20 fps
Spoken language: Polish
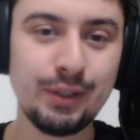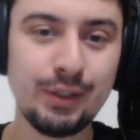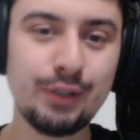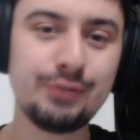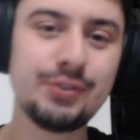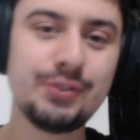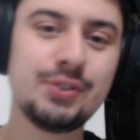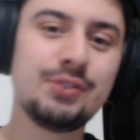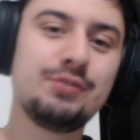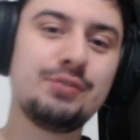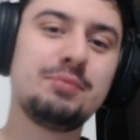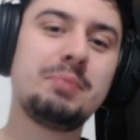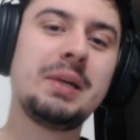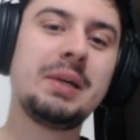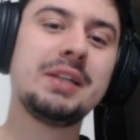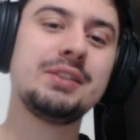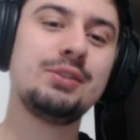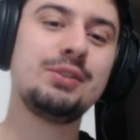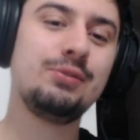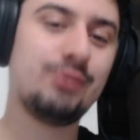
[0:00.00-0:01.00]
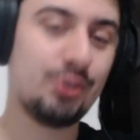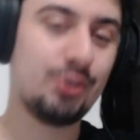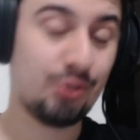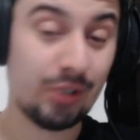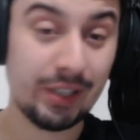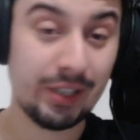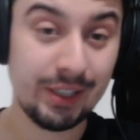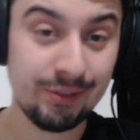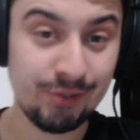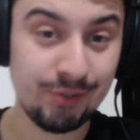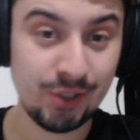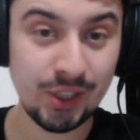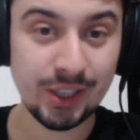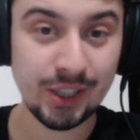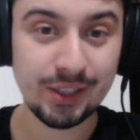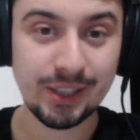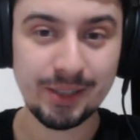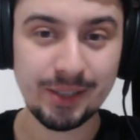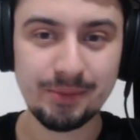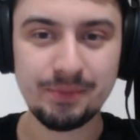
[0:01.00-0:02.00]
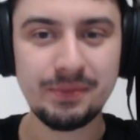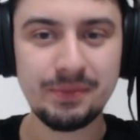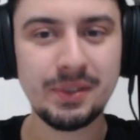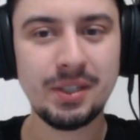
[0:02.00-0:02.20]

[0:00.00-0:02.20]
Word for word: No więc w partii wieża F7,